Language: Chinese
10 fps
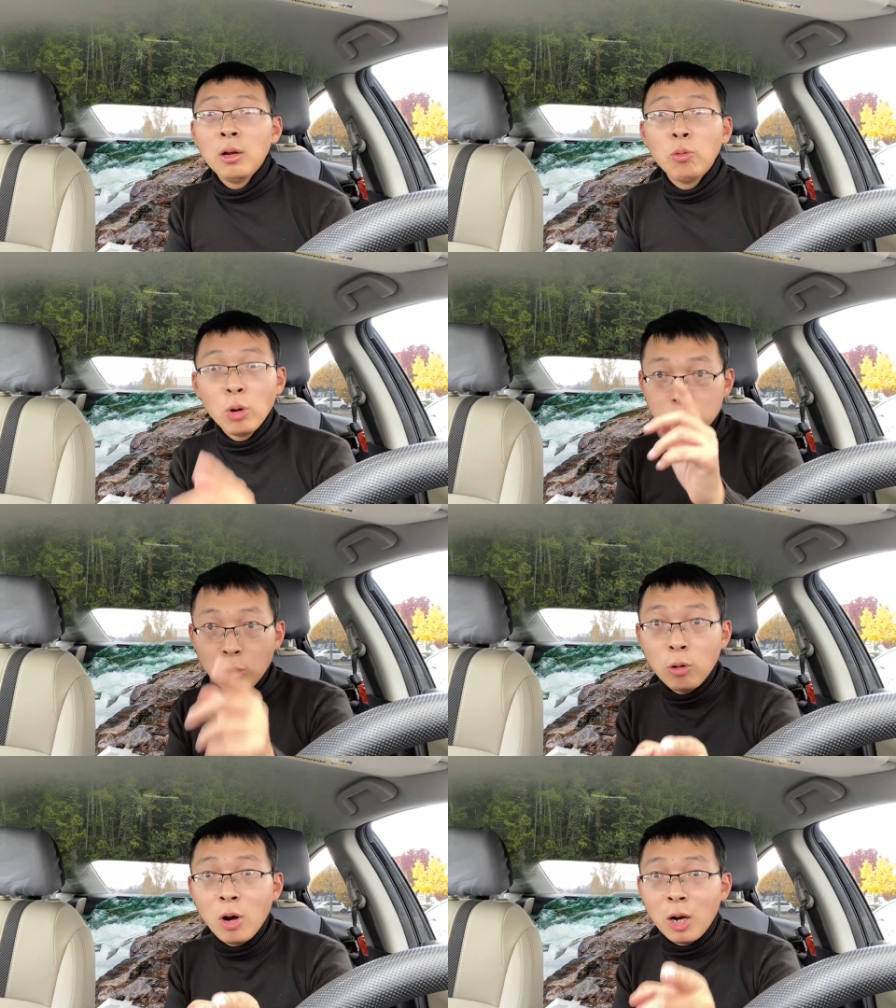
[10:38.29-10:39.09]
我
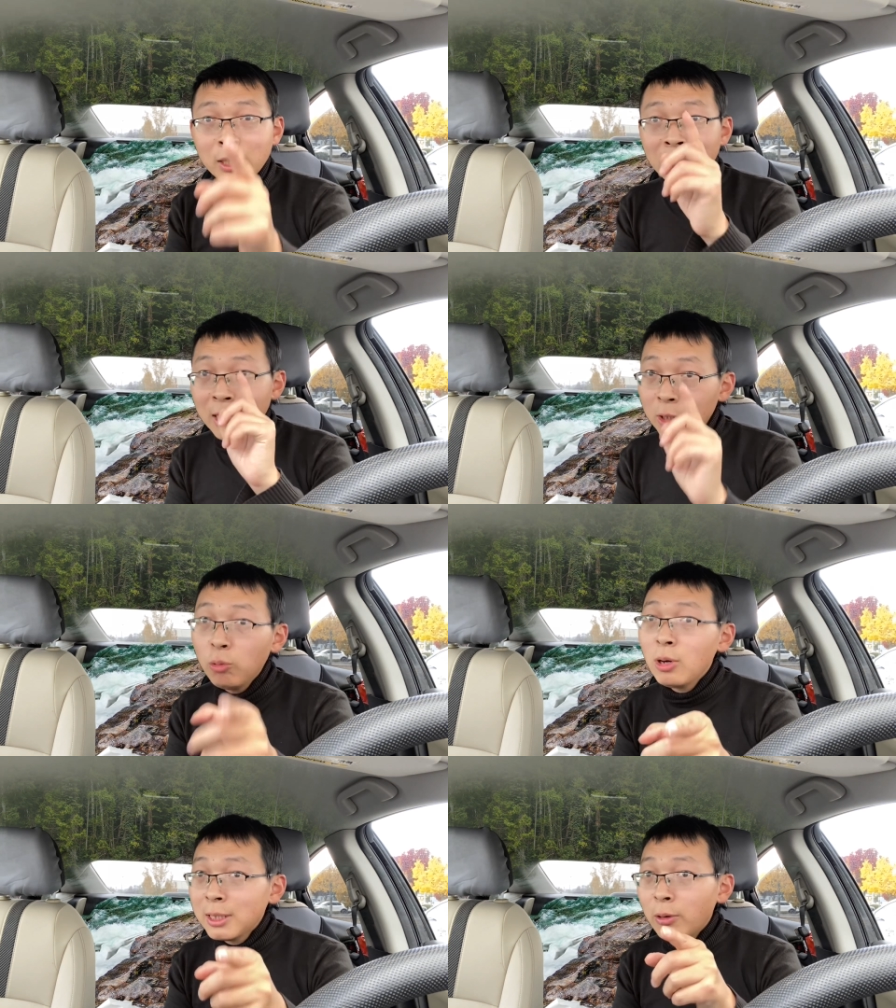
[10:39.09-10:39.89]
说过，你如
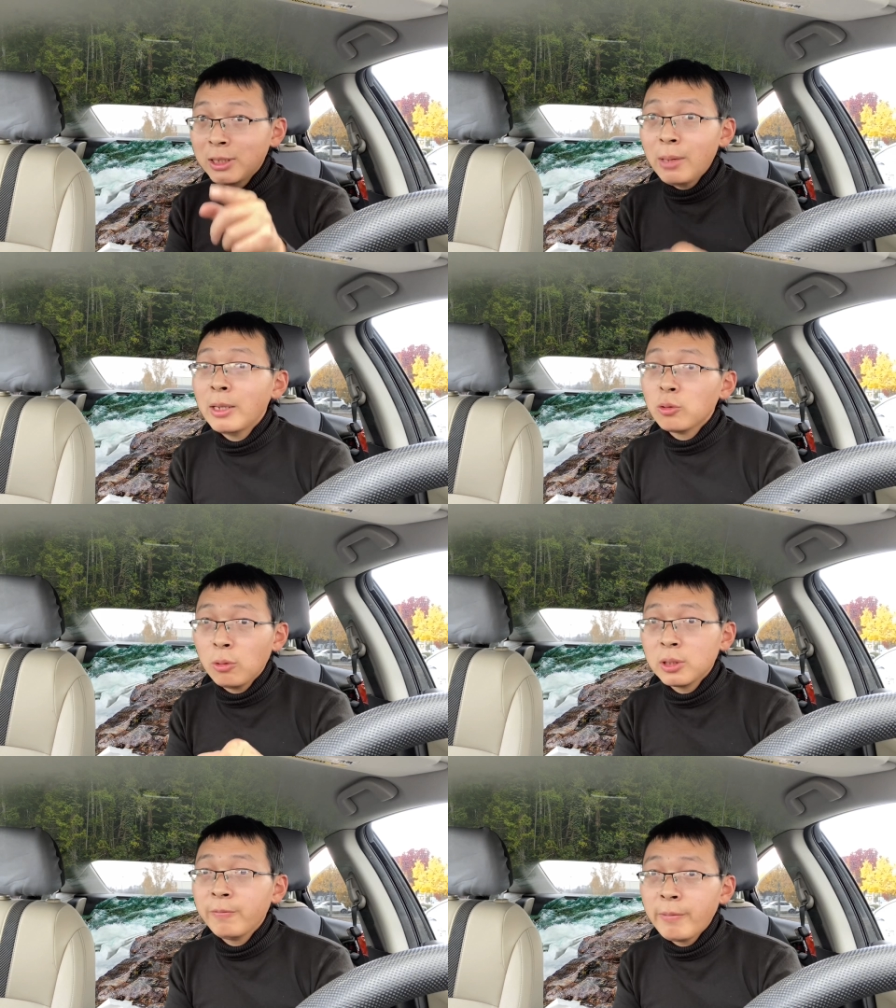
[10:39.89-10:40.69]
果在我下面说
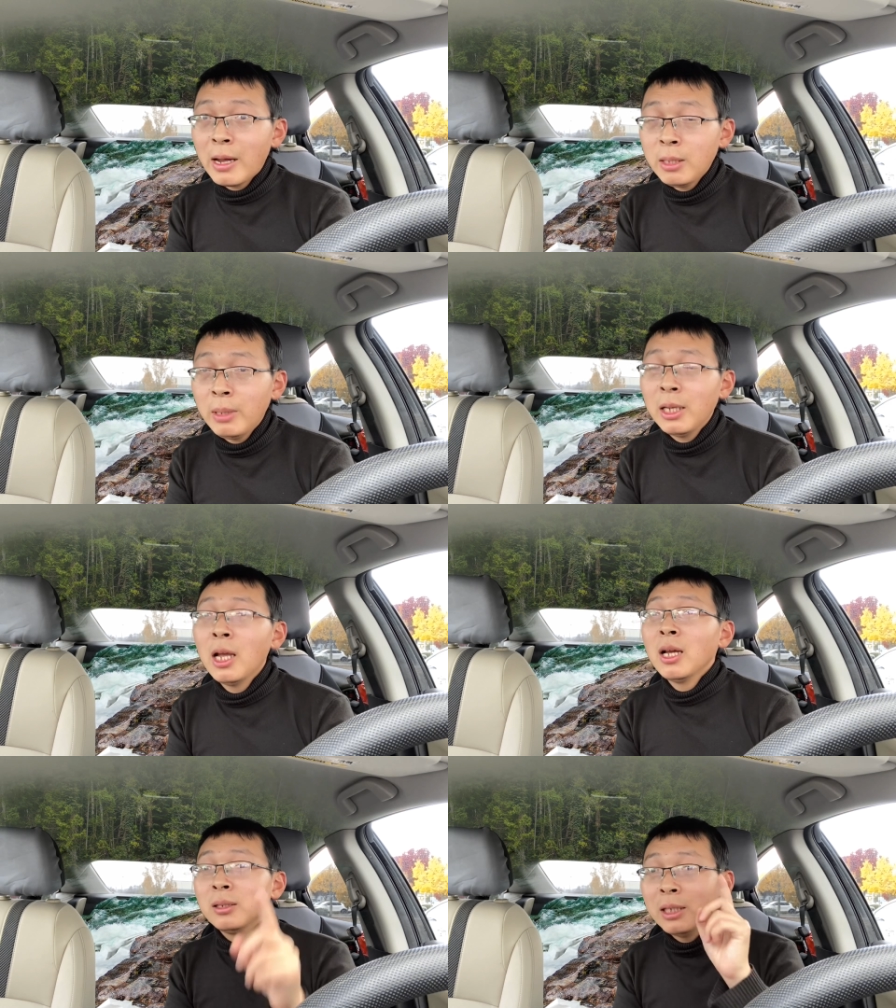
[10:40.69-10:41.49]
我是非法移民，
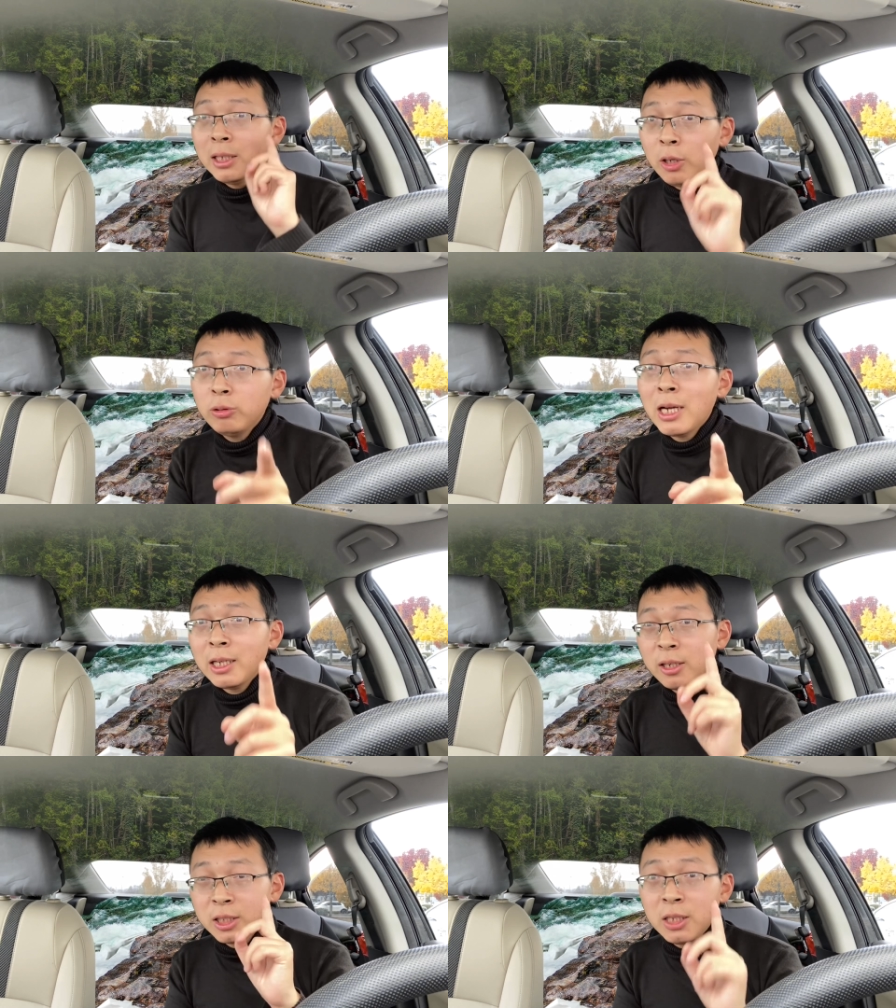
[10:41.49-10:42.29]
你留下
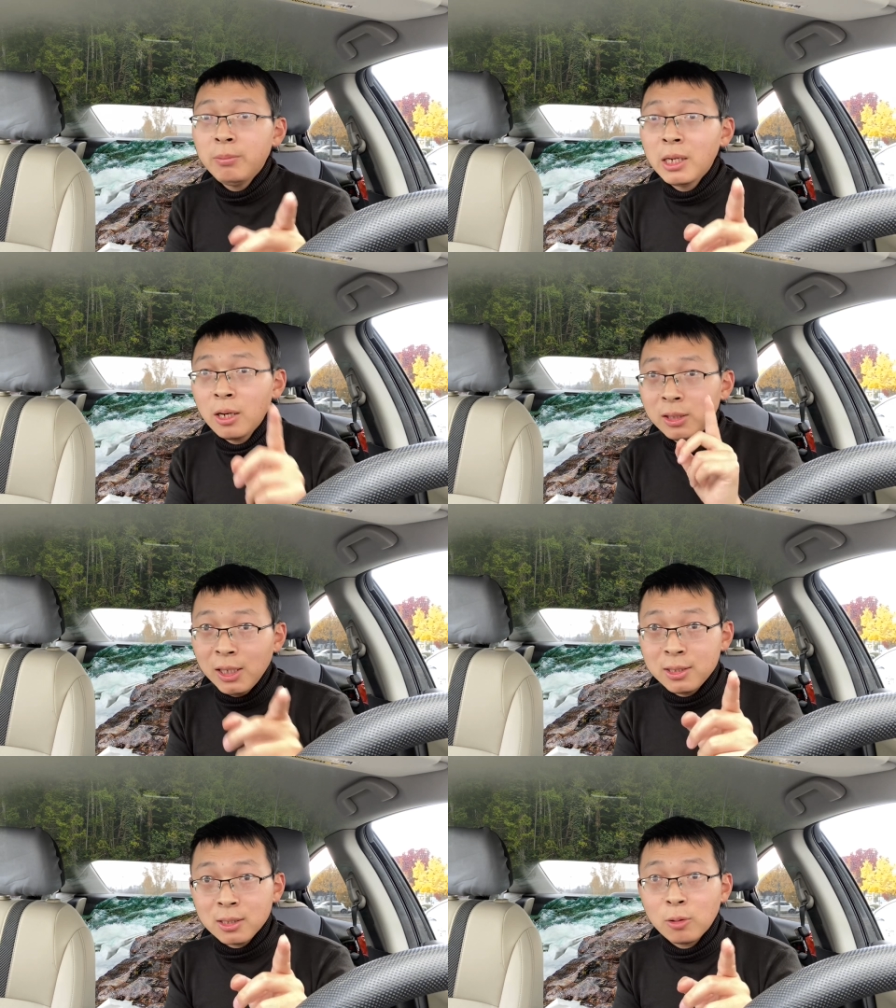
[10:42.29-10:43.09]
你的姓名和
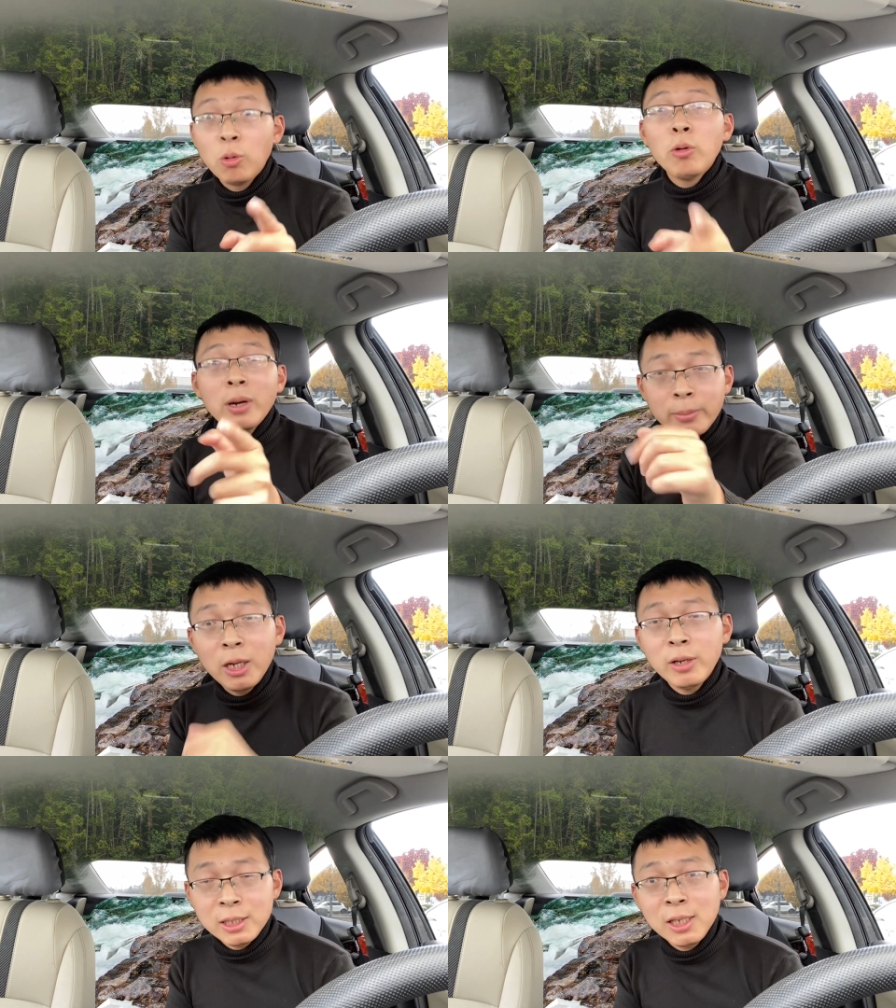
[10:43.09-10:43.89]
地址，我为什么
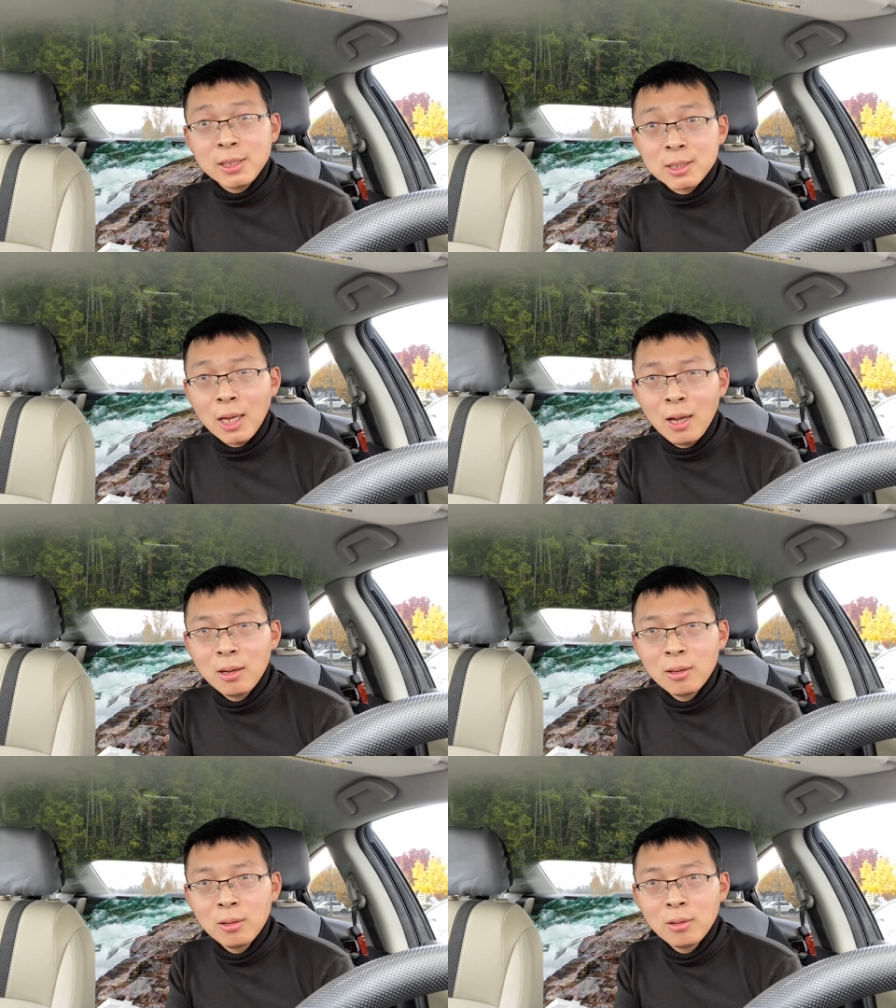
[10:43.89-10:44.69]
要你地址啊？
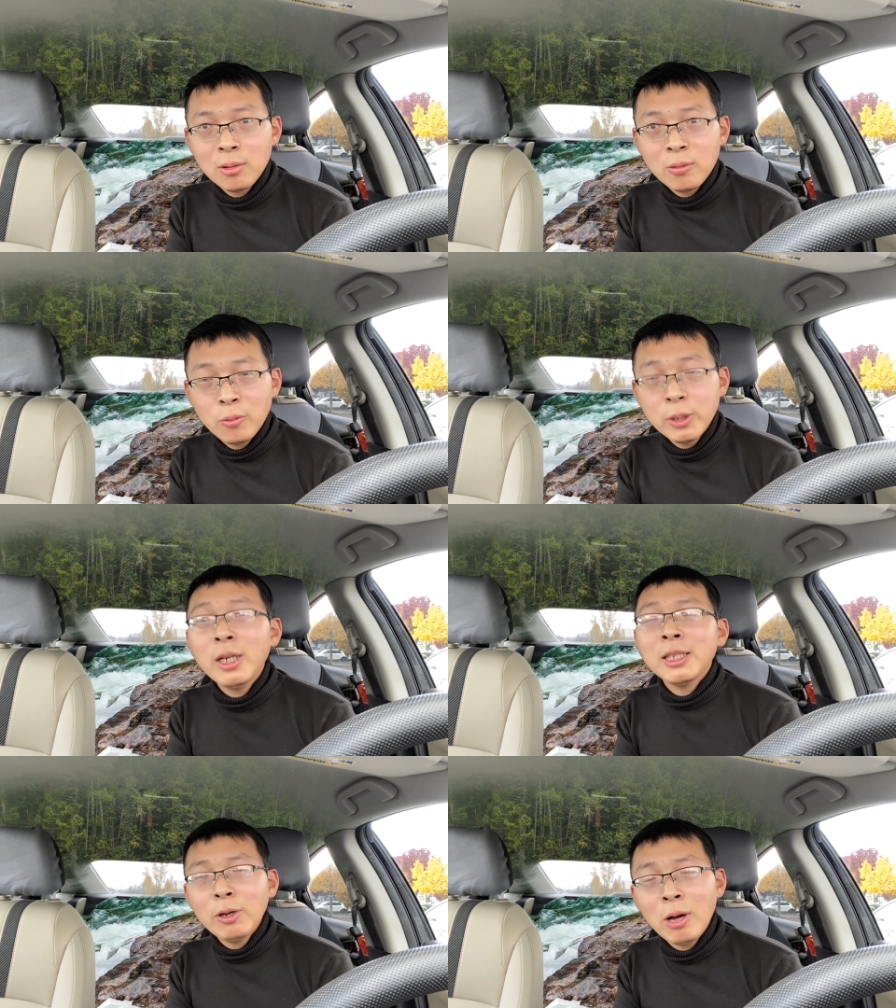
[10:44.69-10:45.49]
我要
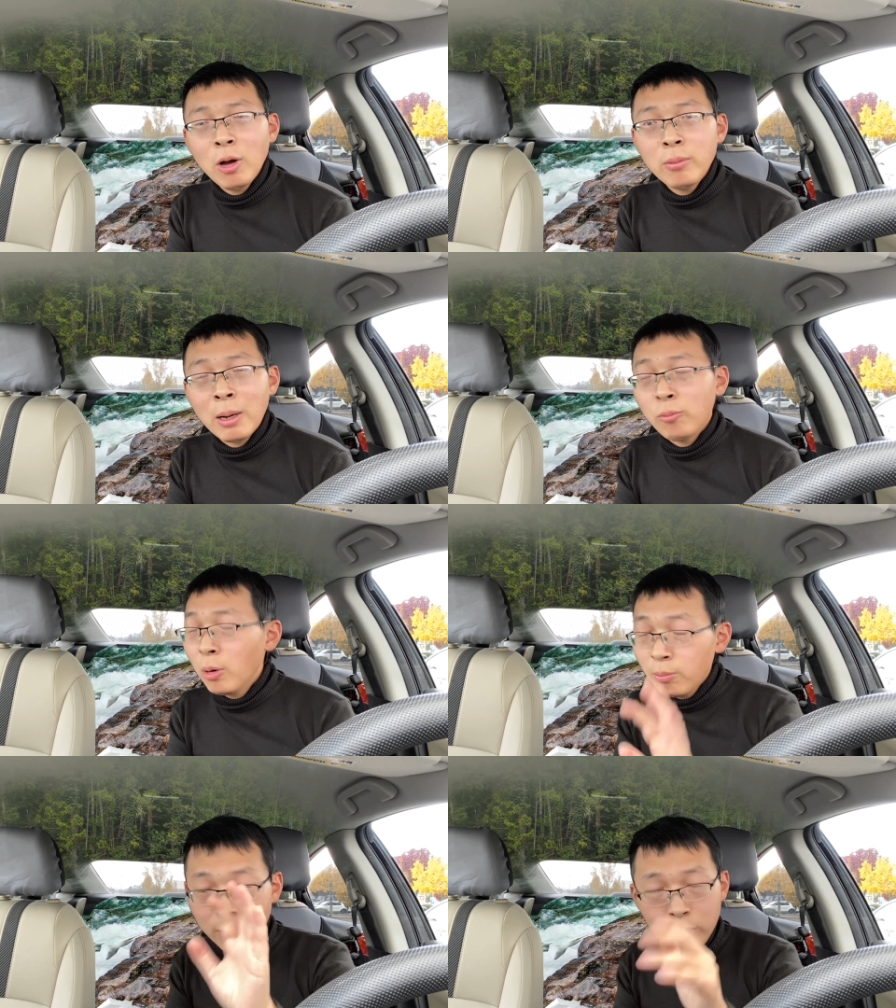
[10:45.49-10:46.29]
你电话号码，我
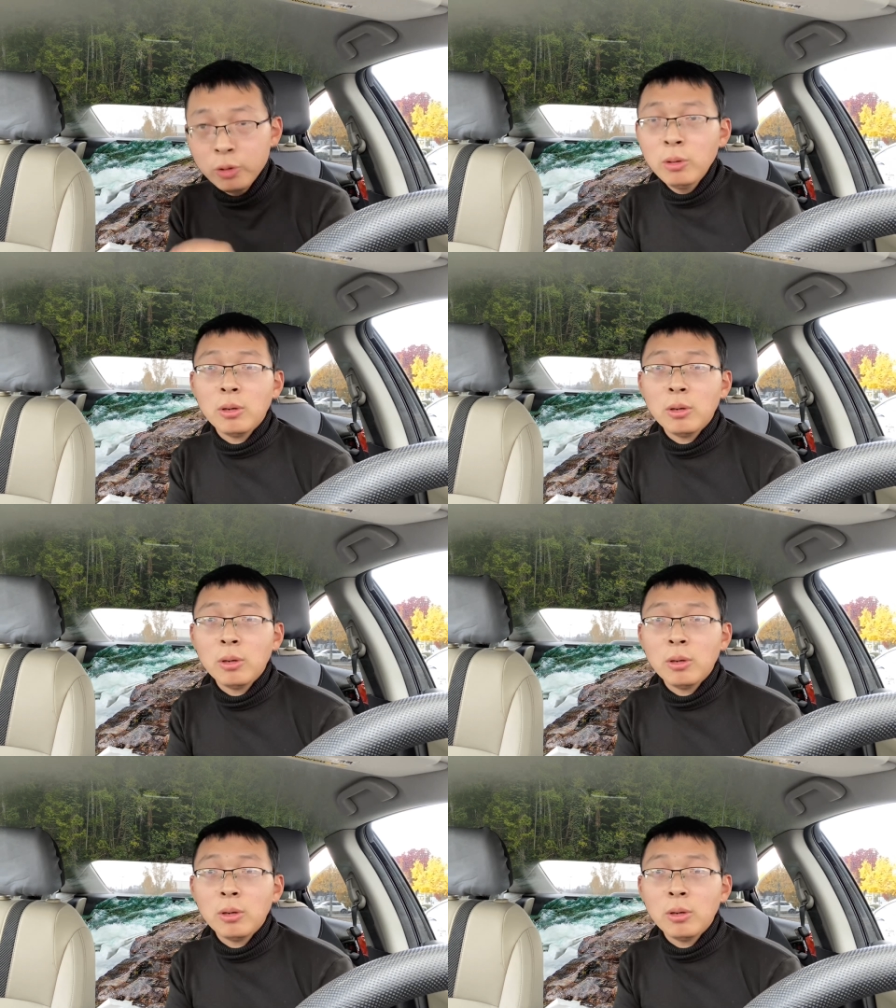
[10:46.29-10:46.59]
们没有用，